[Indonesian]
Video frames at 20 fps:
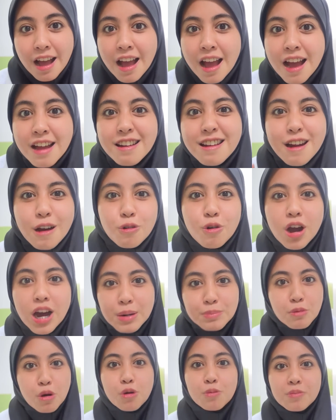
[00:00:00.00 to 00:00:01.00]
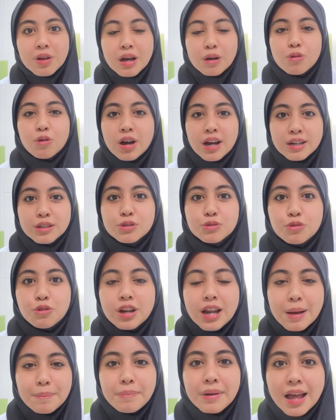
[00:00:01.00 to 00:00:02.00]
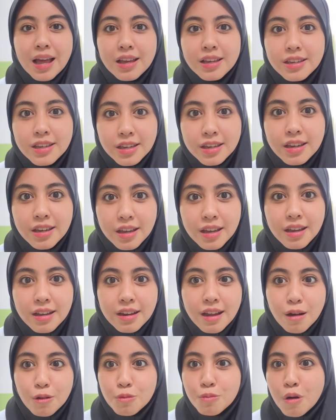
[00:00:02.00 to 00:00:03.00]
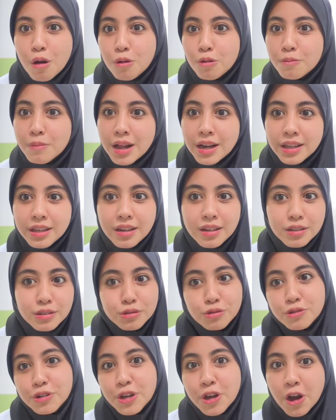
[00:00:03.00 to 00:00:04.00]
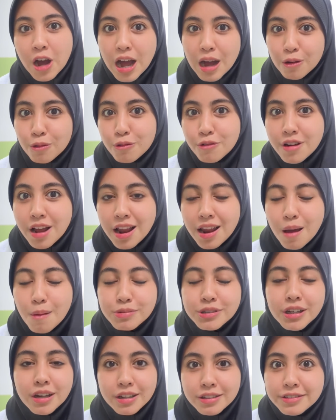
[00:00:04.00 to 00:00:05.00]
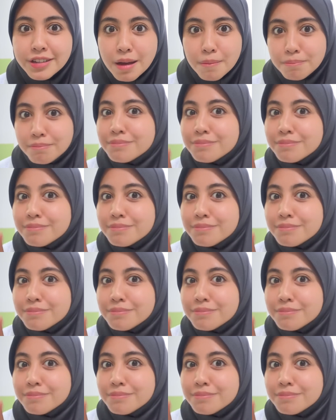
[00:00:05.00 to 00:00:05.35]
dan aku akan mau melakukan sulap lagi aku mau balik ke studio aku dalam sekejap